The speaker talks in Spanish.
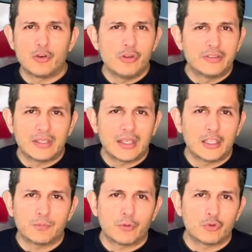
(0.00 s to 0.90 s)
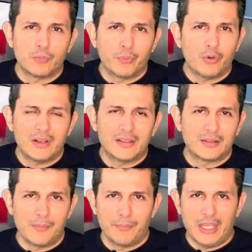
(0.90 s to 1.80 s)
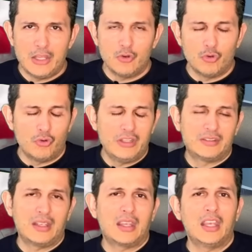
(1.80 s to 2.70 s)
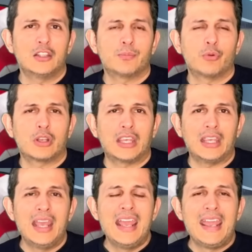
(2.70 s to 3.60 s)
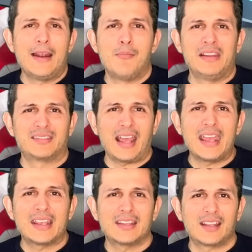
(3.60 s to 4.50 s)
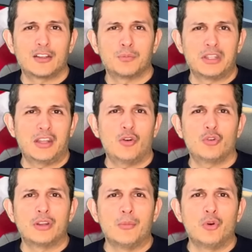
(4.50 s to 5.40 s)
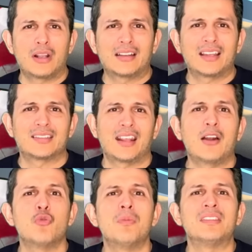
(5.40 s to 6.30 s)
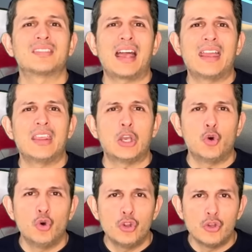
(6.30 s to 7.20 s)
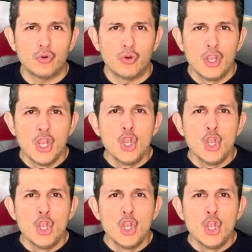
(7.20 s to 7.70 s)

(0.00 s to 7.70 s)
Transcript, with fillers: No dicen que es por su pobre desempeño, no dicen que es porque el mensaje que transmitieron los demócratas era un mensaje de odio.